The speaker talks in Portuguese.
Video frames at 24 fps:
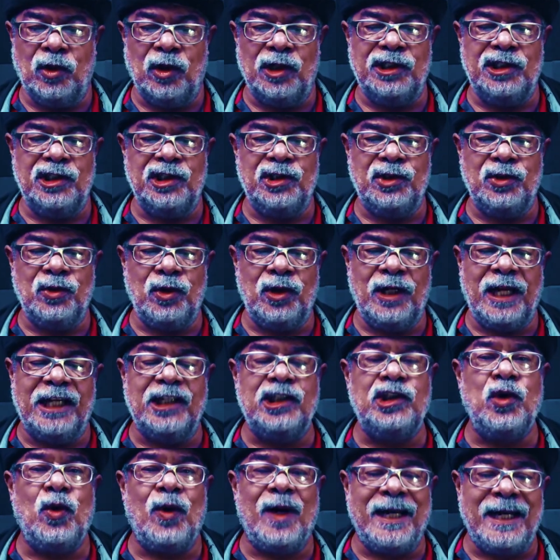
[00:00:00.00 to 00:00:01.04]
2 de julho
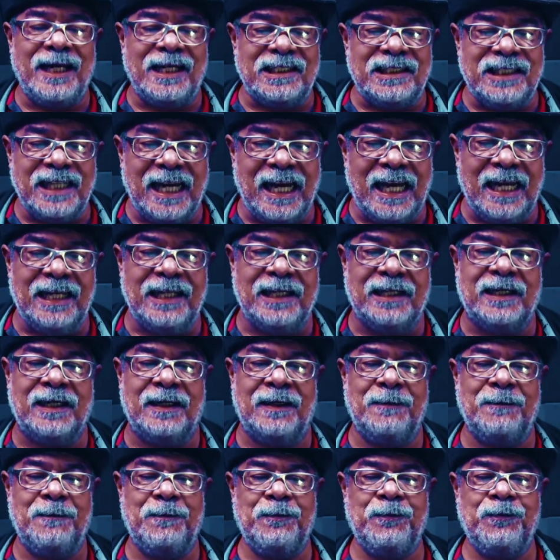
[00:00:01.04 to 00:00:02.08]
é Joana
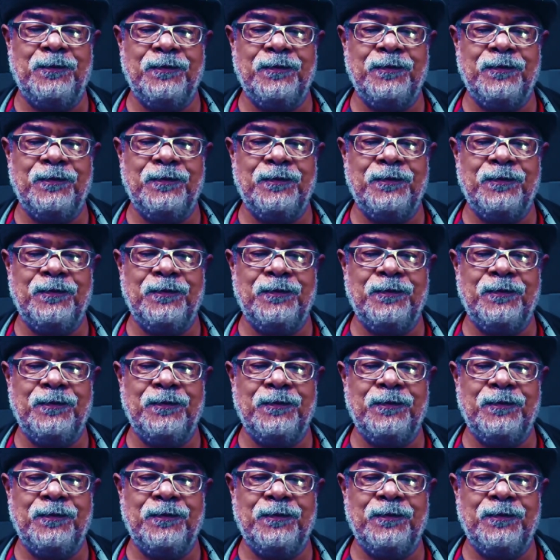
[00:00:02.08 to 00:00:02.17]
Angélica.